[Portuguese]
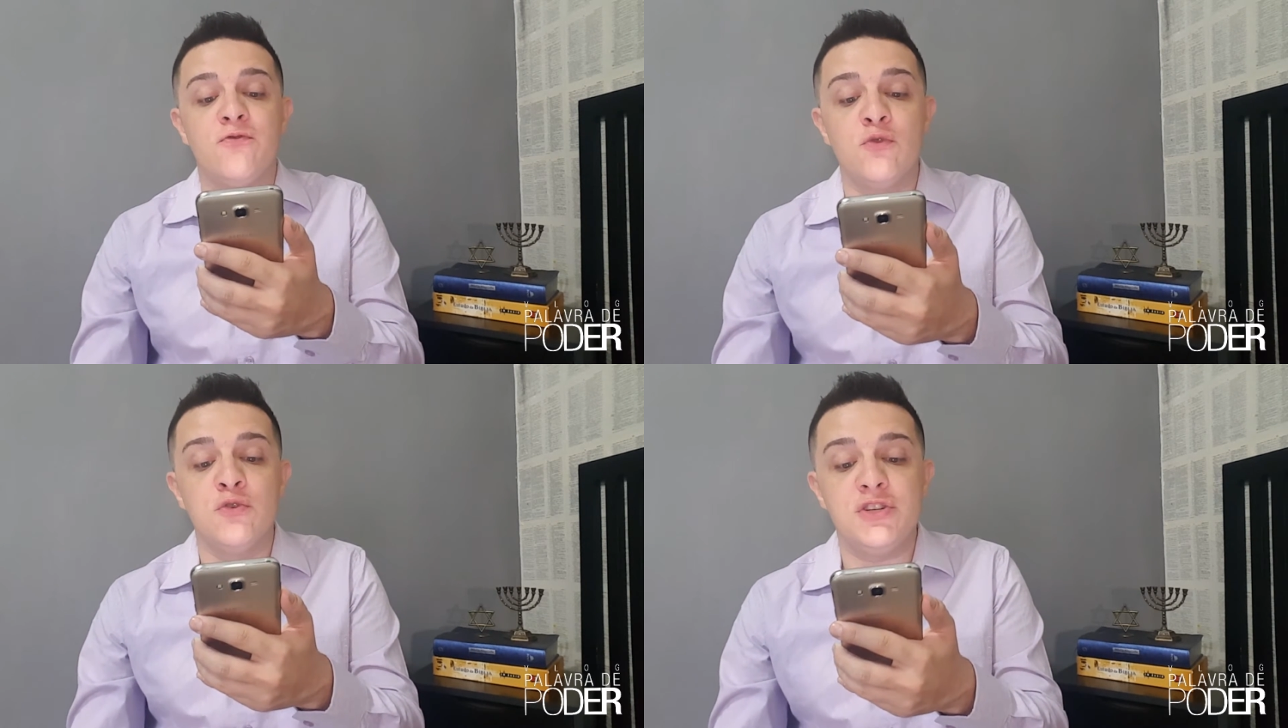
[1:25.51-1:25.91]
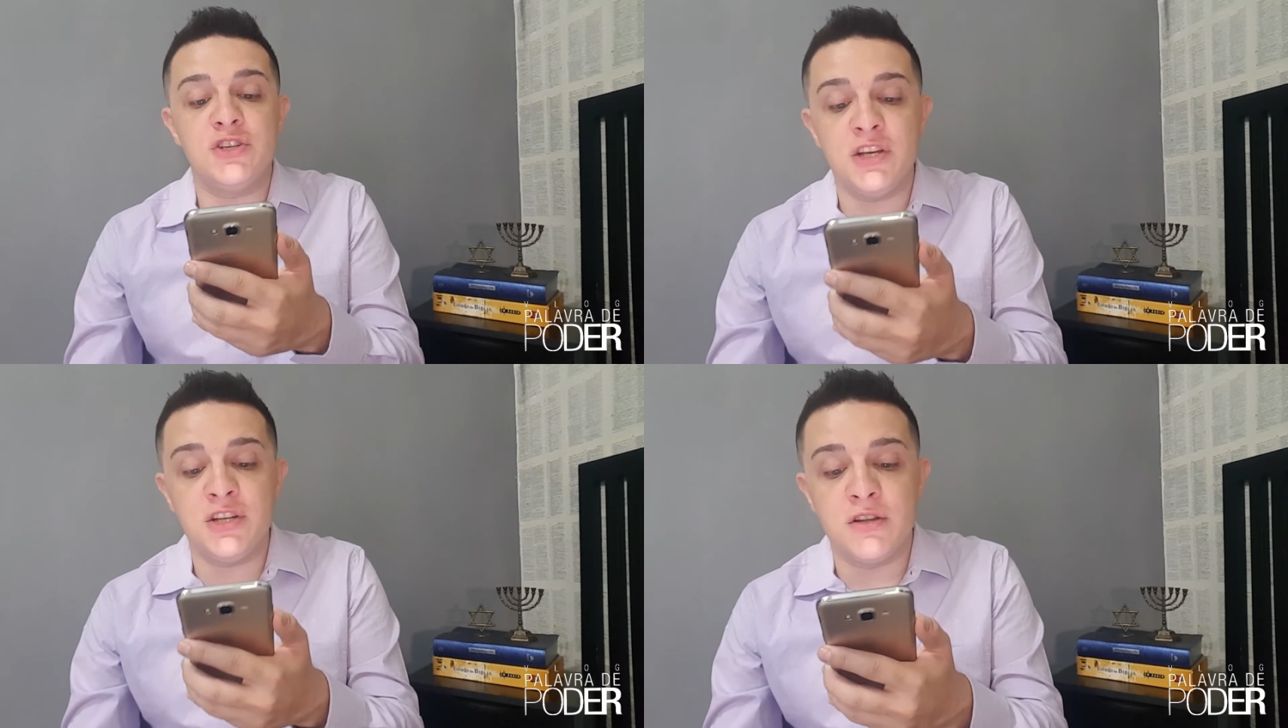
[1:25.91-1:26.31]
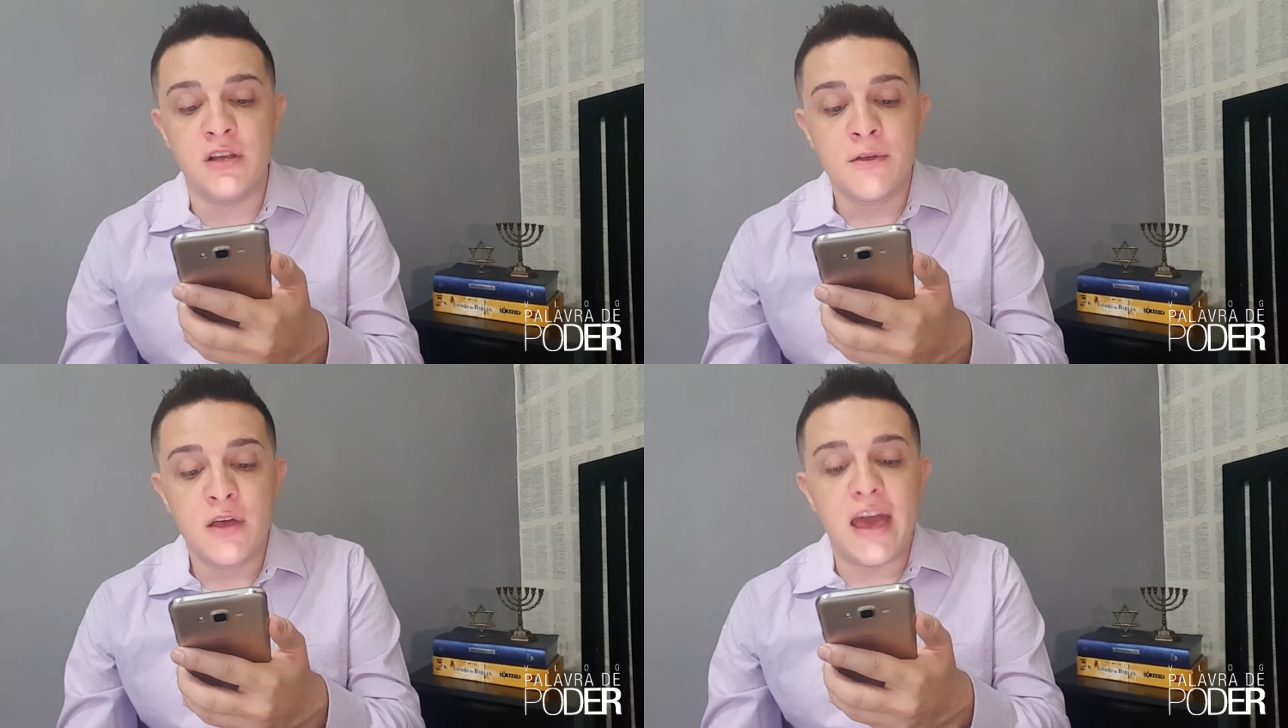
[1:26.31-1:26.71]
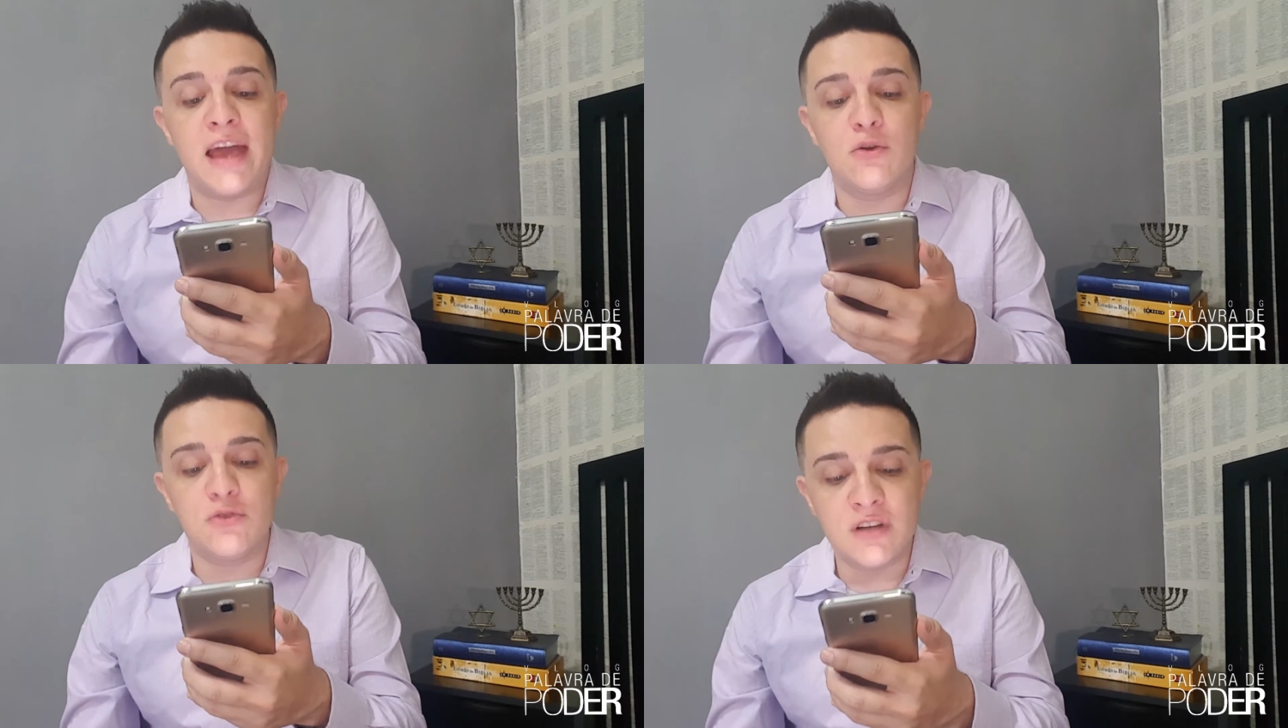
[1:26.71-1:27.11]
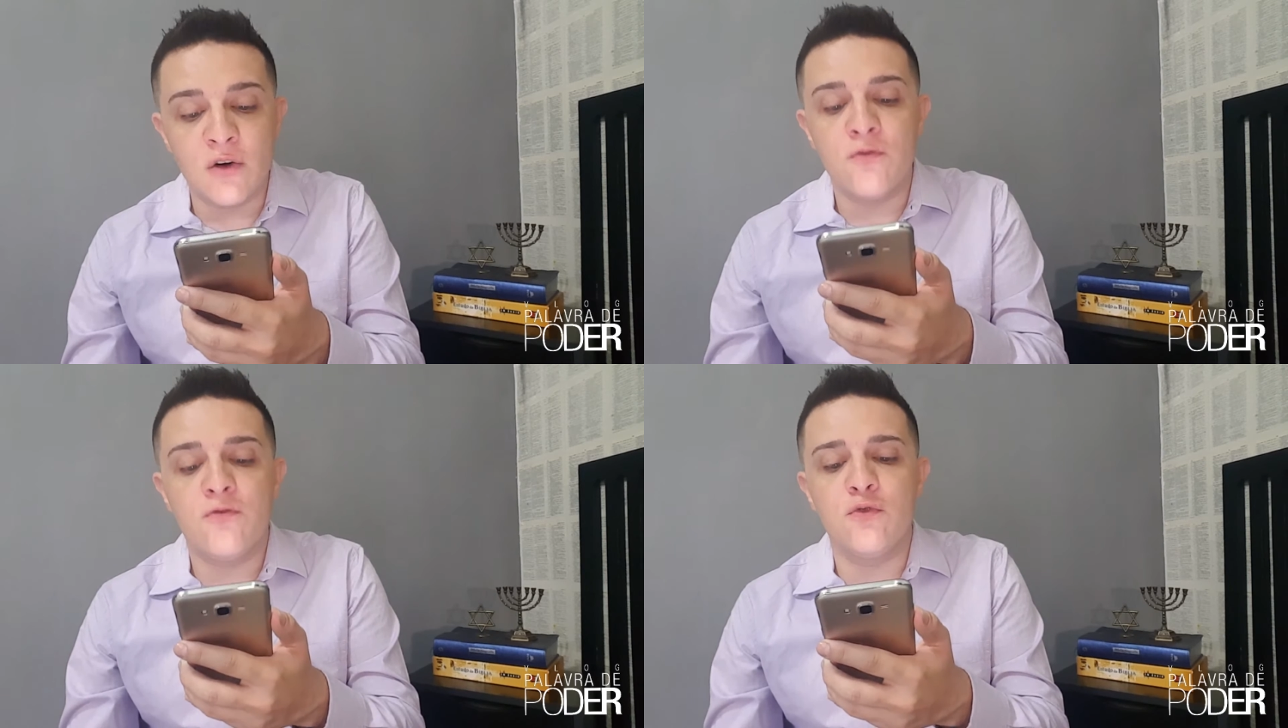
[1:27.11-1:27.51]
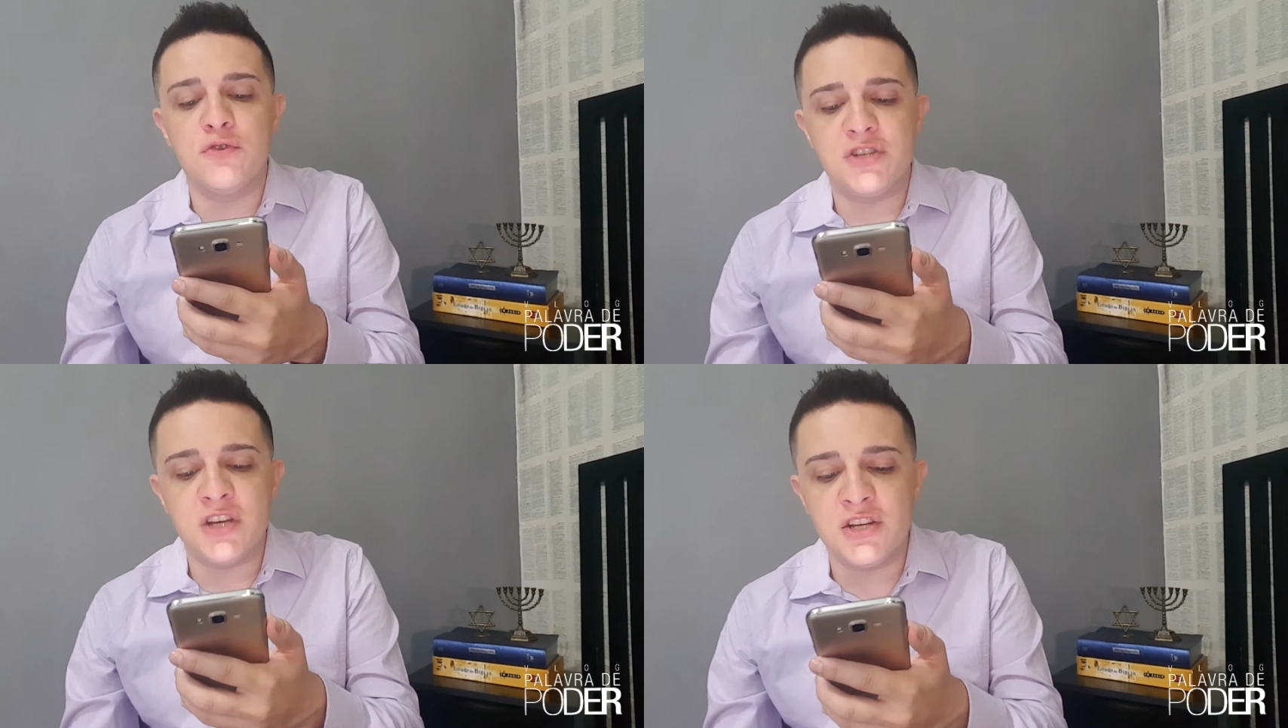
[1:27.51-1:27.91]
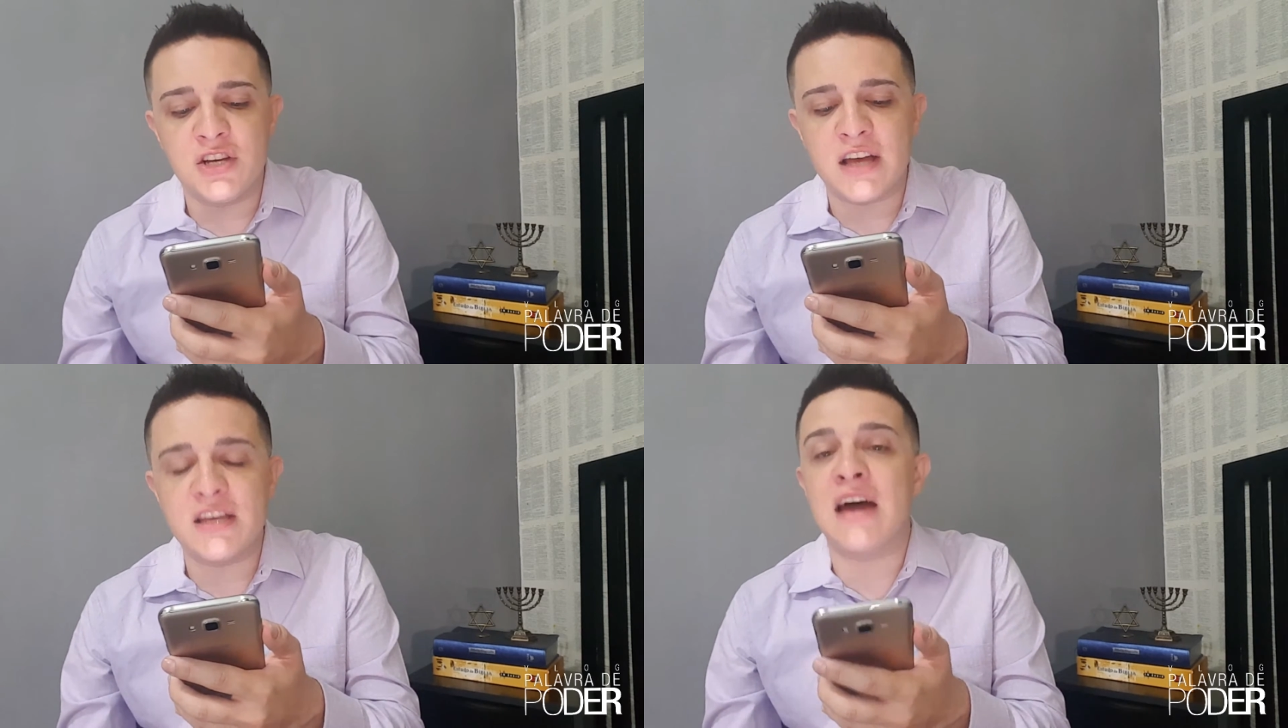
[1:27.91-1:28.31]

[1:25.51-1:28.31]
fugitiva é ilusão fugídia